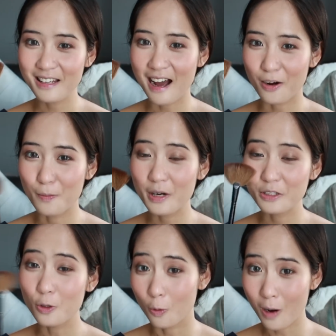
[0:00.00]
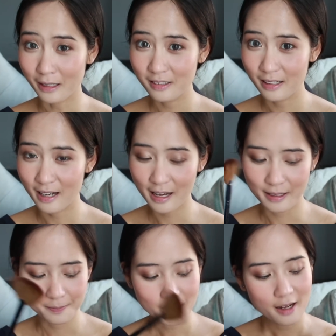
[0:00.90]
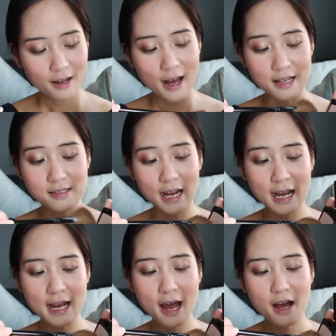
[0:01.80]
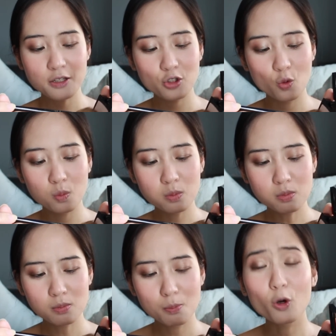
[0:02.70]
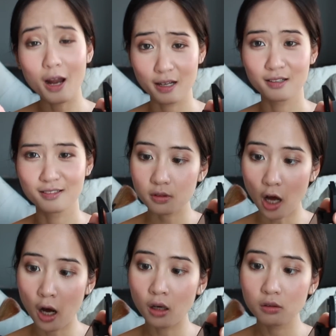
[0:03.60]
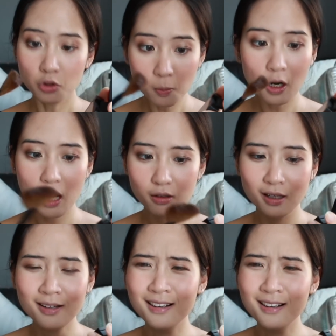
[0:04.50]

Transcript: đây thì Hà có một cái chổi quạt như thế này, Hà sẽ nhúng một lần. Đó, nhúng một lần.